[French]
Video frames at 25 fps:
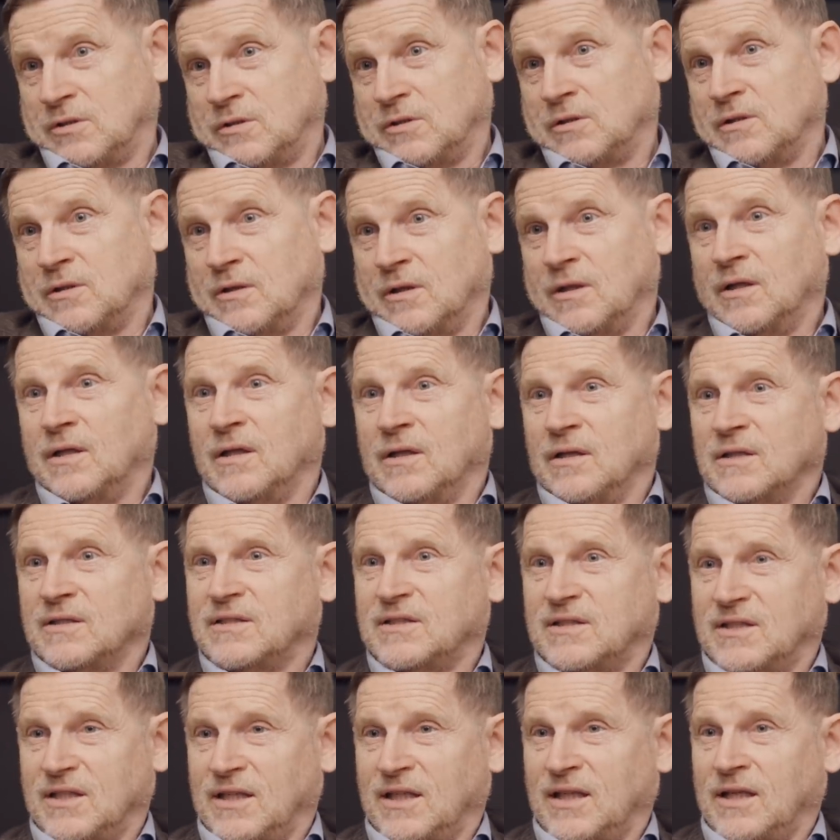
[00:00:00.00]
euh,
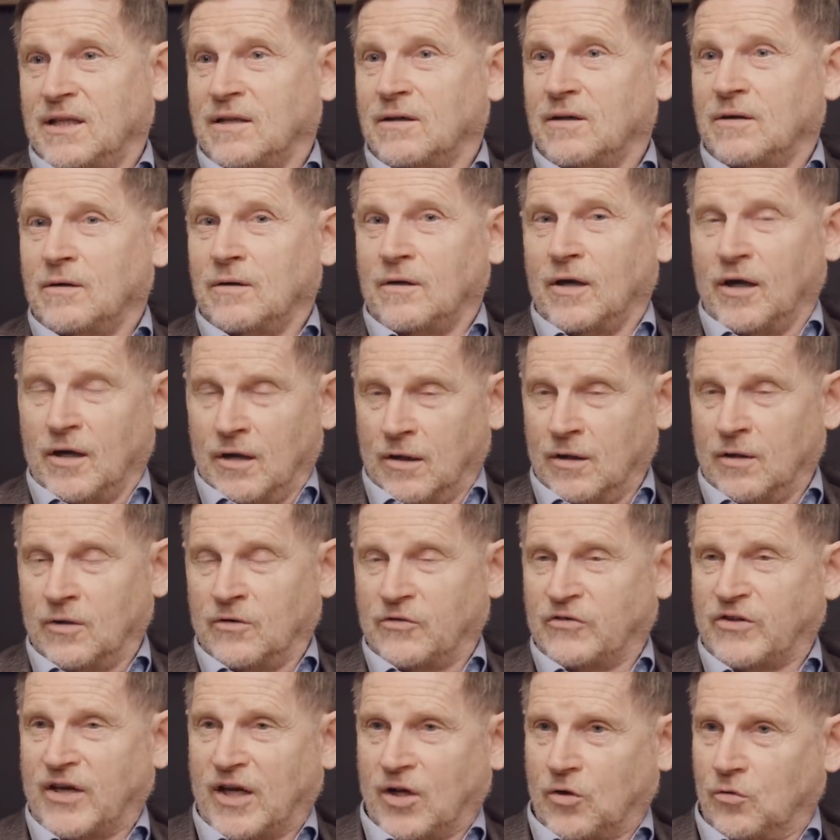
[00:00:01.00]
c'est euh,
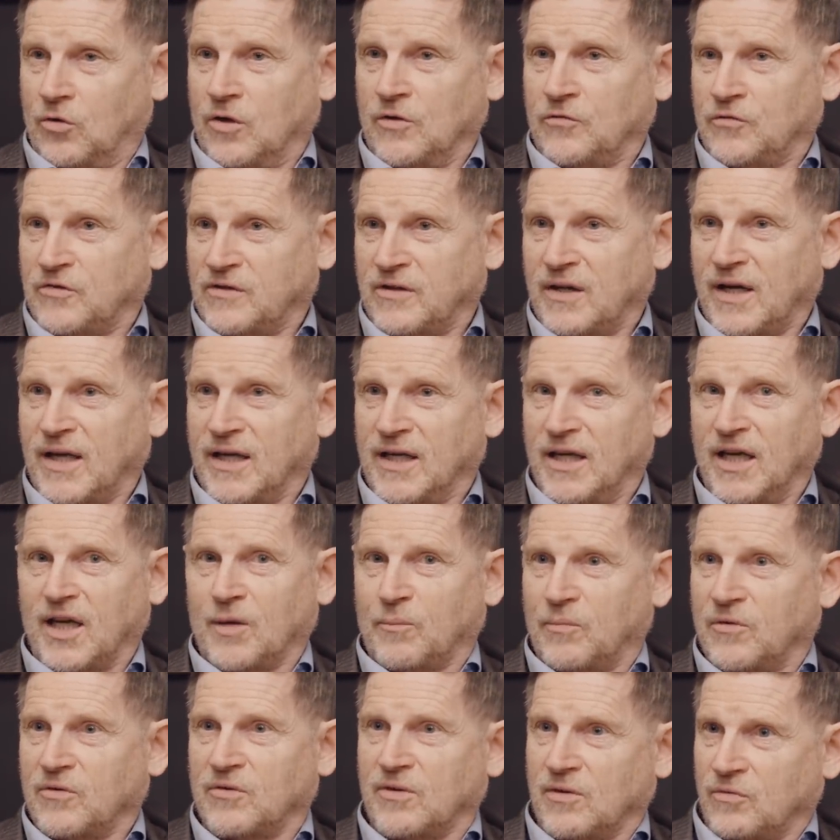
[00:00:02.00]
un, Sarko il faisait la
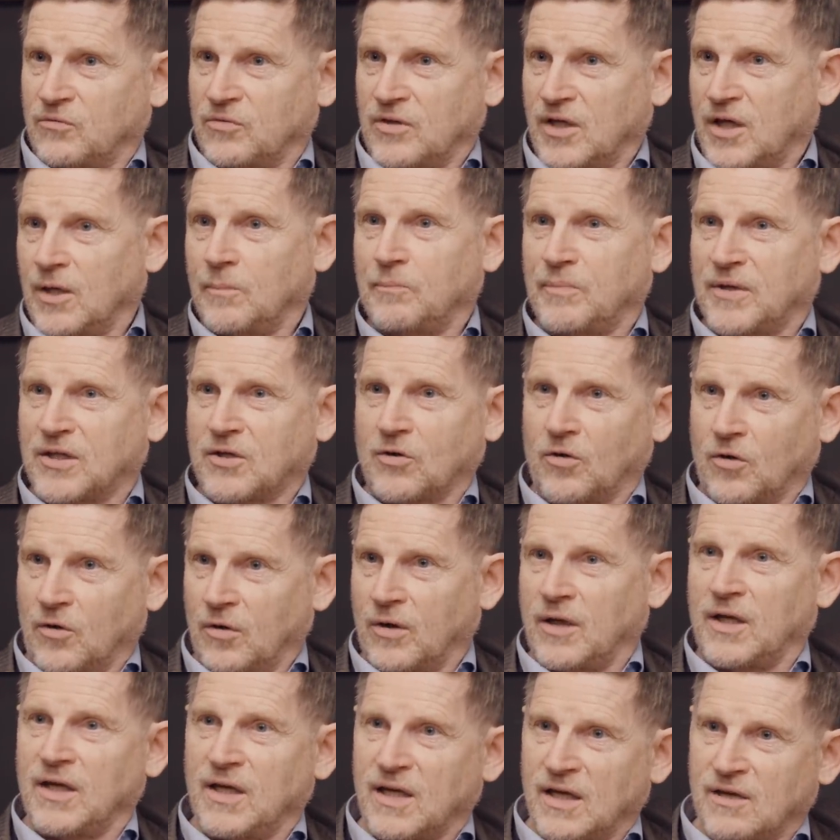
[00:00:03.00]
guerre parce qu'il voulait le
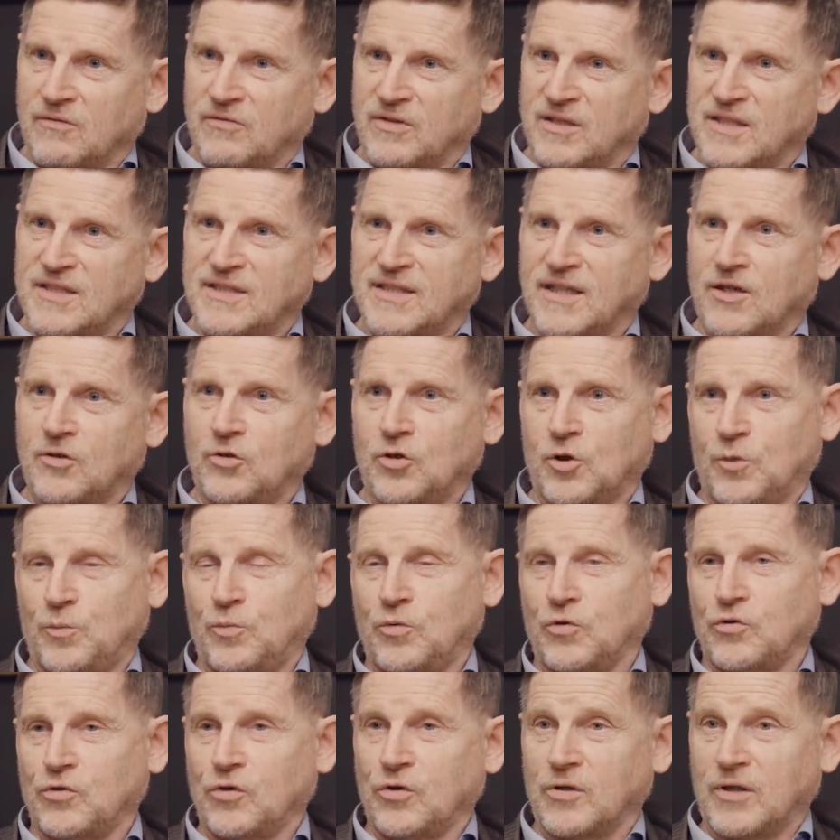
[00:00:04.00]
pétrole et il avait des accords
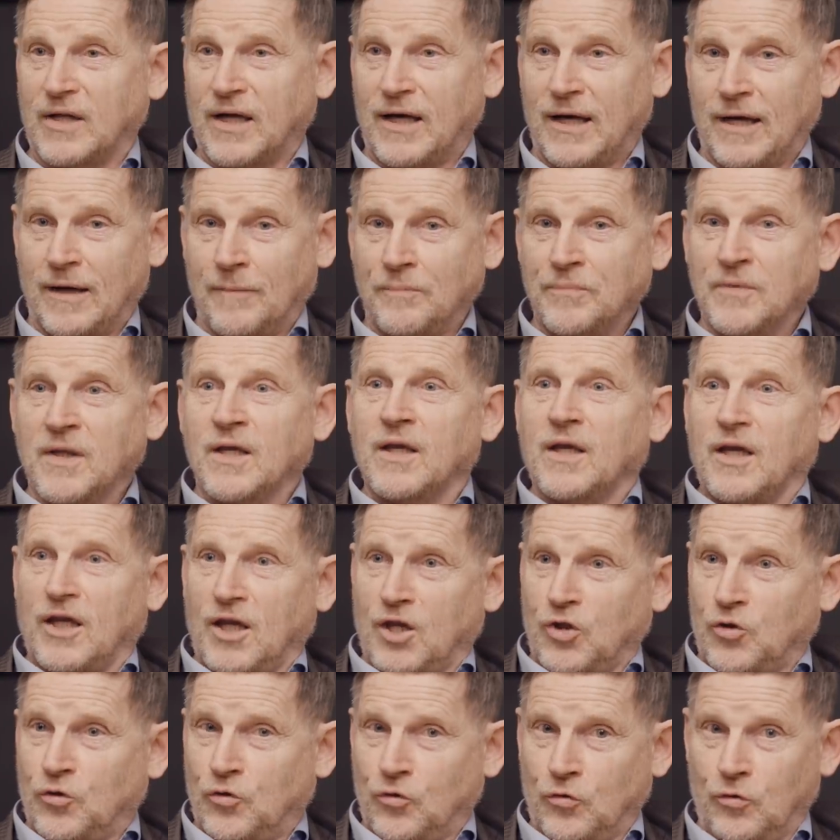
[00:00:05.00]
pour Total,
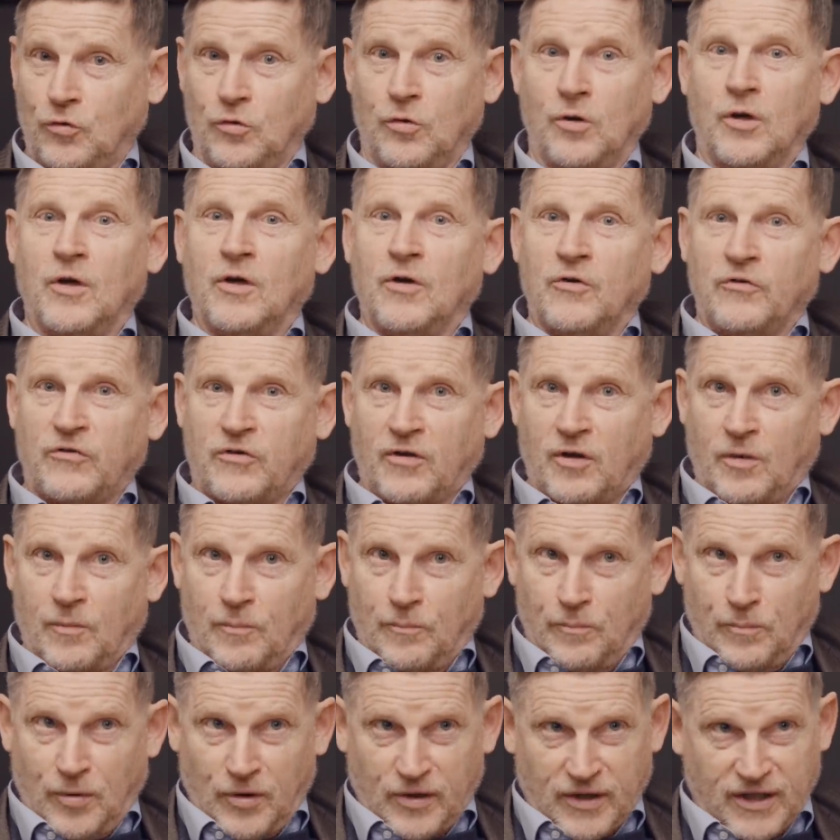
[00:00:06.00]
et deux, c'est une
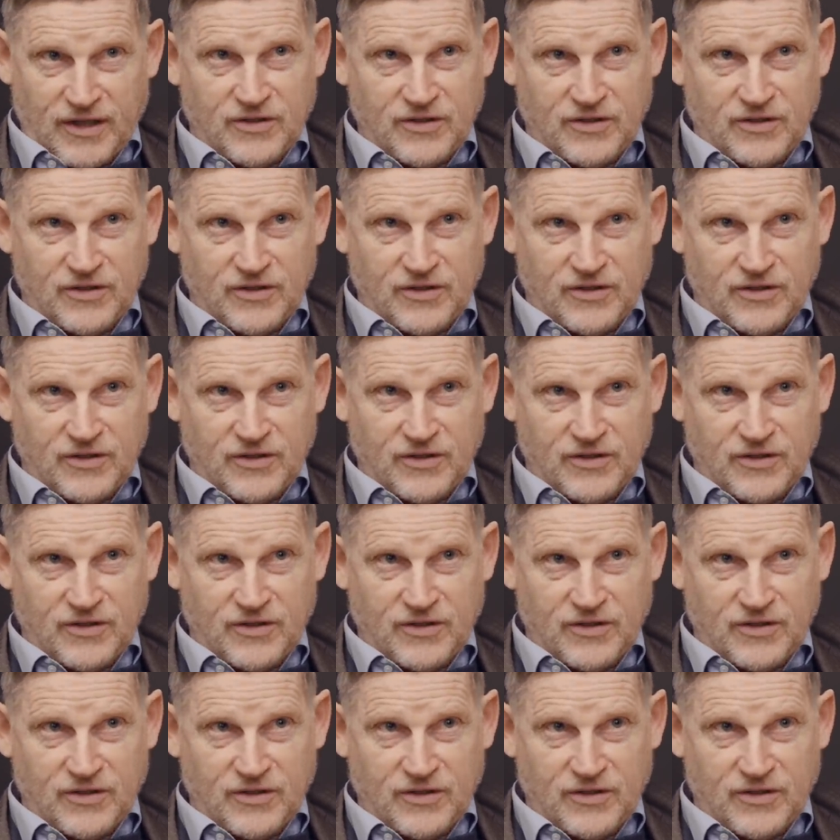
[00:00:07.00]
bonne